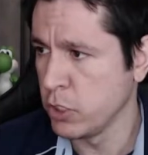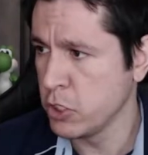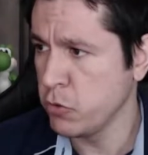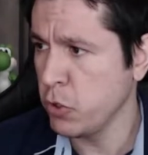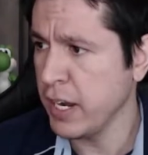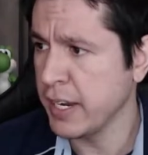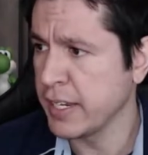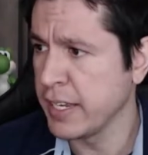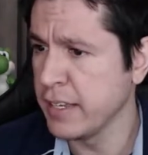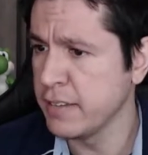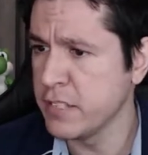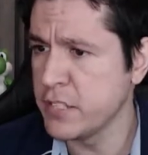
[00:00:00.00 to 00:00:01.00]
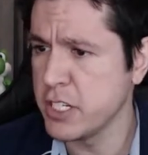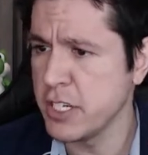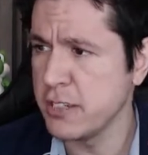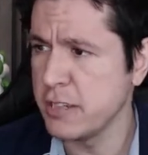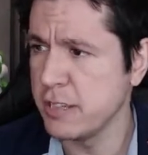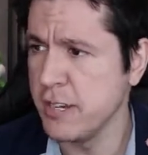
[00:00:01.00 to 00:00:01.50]
gente for olhar em 15
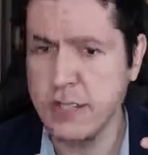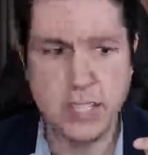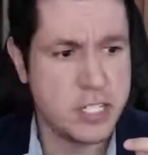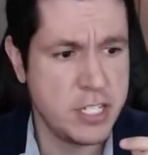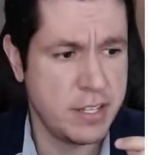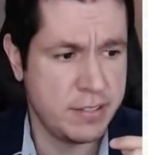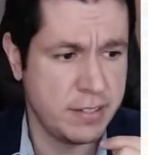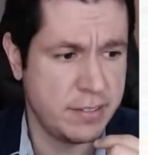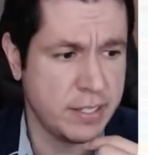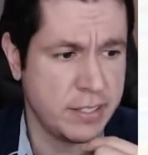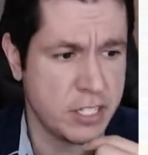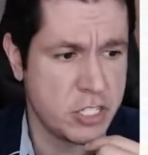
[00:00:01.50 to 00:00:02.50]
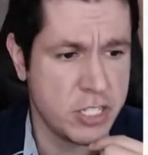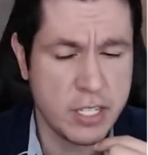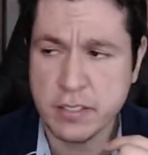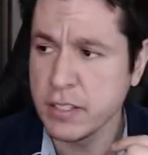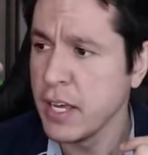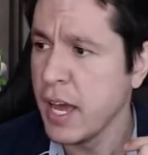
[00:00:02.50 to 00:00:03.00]
dias, 30 dias, 60 dias,